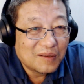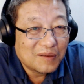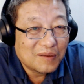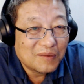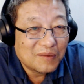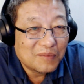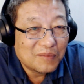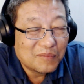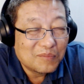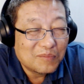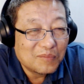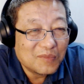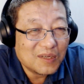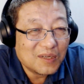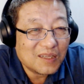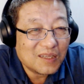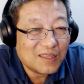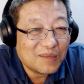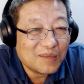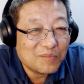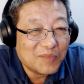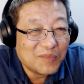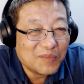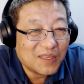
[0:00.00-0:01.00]
莫得
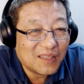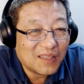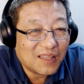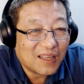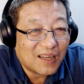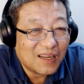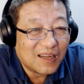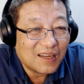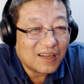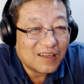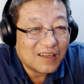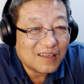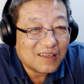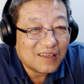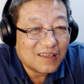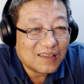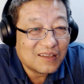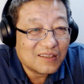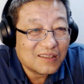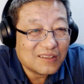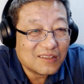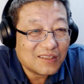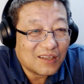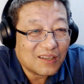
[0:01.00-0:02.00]
名堂，可
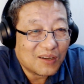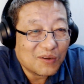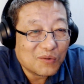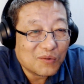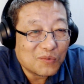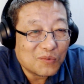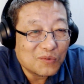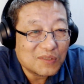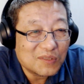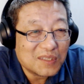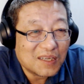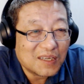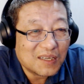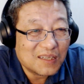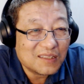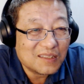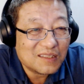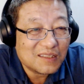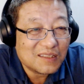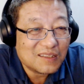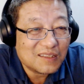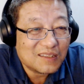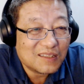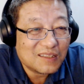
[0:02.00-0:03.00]
笑！工匠
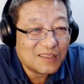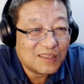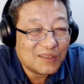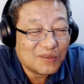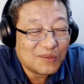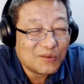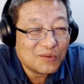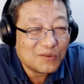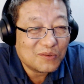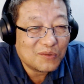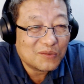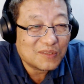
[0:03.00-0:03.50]
精神都用在